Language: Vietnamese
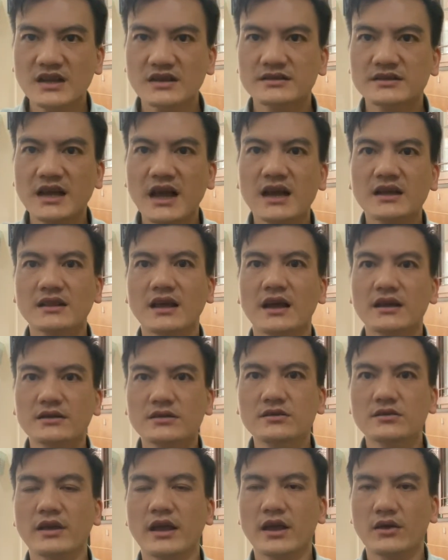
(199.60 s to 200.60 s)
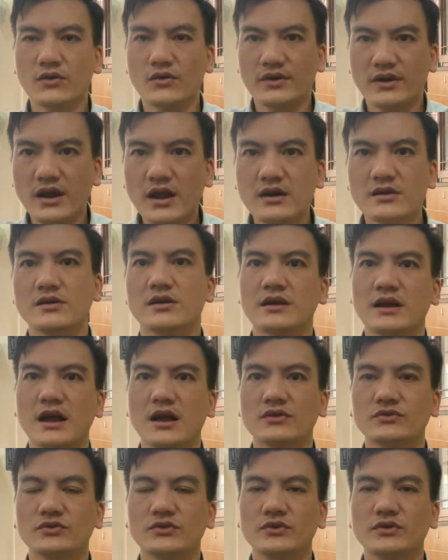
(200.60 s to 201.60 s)
trạng thái cơ thể có năng lượng cao
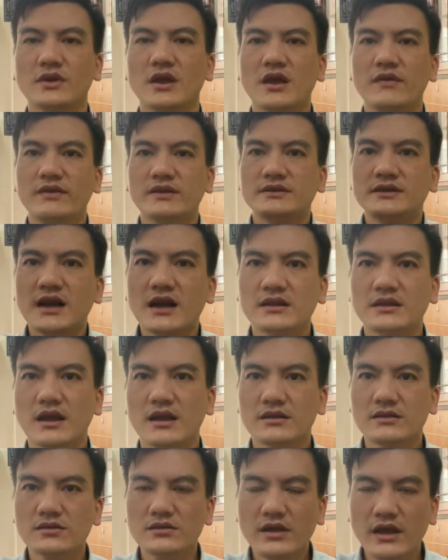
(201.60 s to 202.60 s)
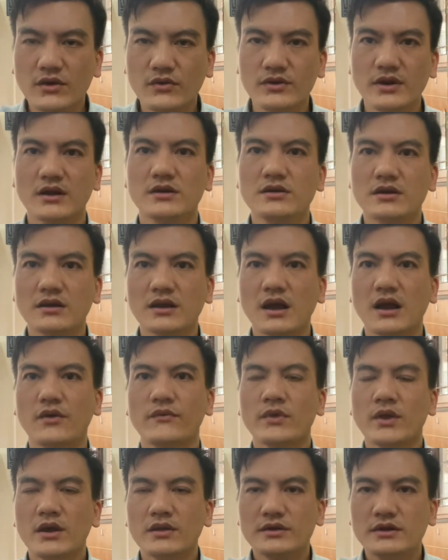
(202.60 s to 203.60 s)
rồi và trạng thái cơ thể có năng lượng cao
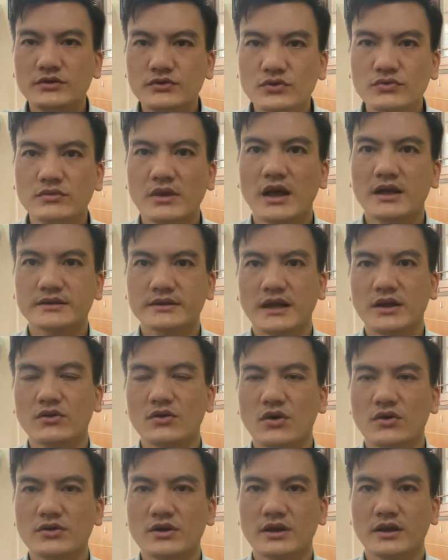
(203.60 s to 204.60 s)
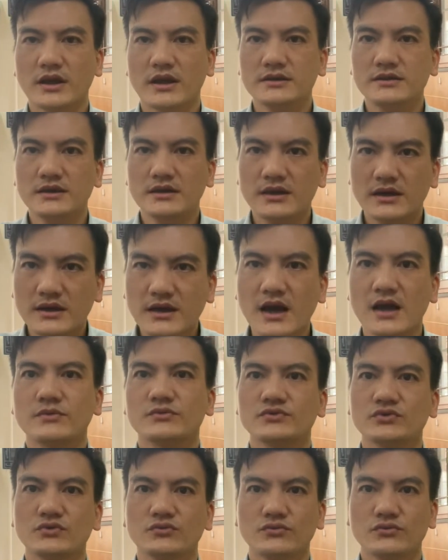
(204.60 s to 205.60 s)
thì chúng ta sẽ có được cái gì cái cảm
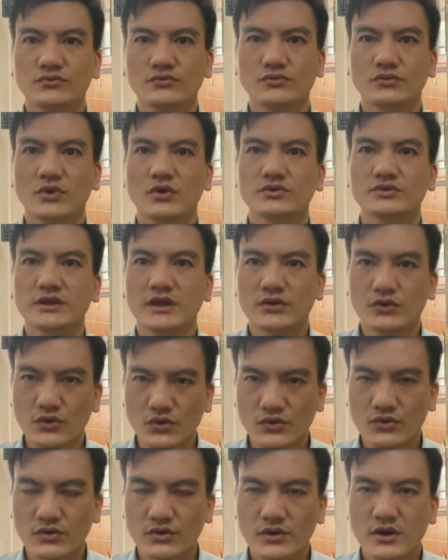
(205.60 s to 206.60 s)
xúc nó sẽ tốt